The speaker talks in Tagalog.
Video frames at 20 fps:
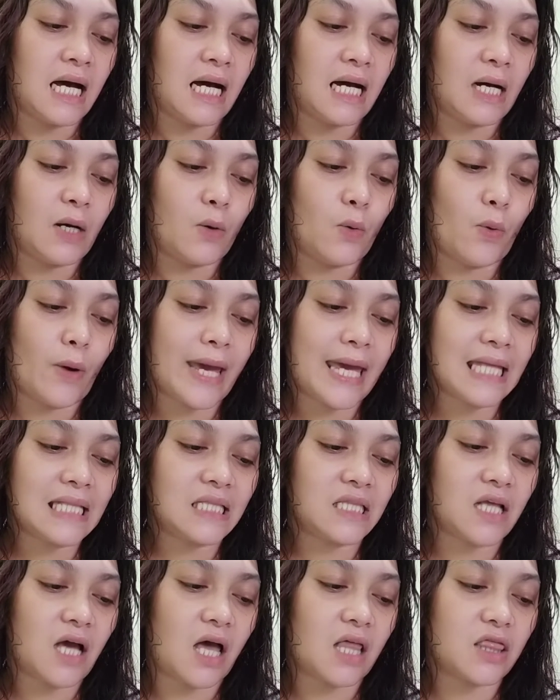Wait
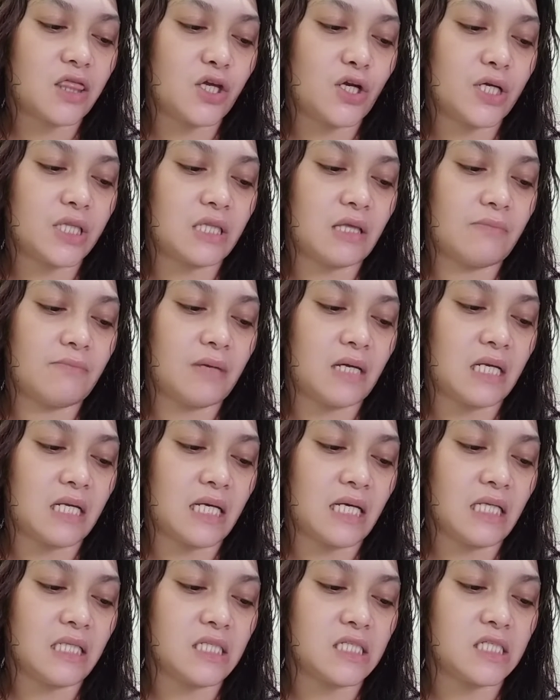30
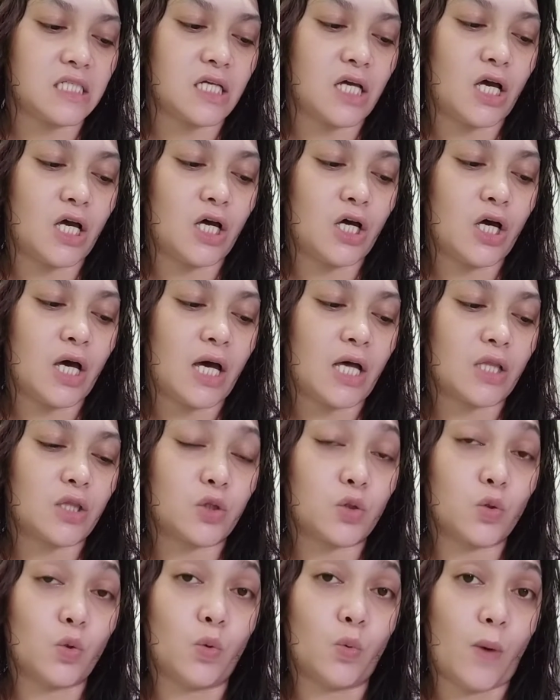minutes
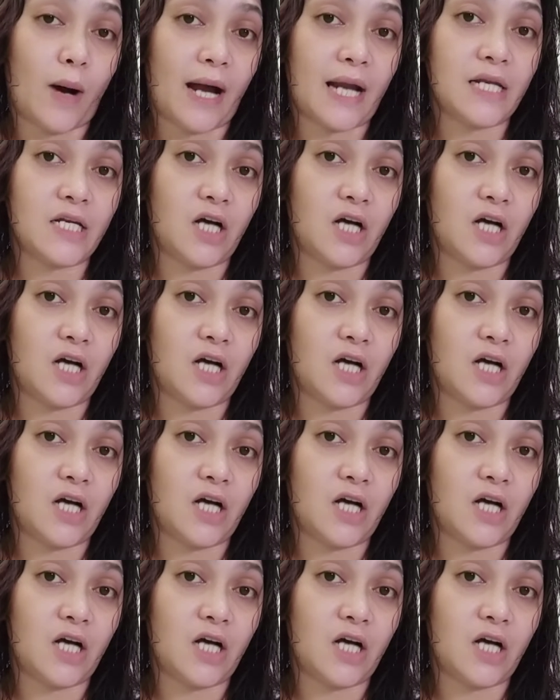to 1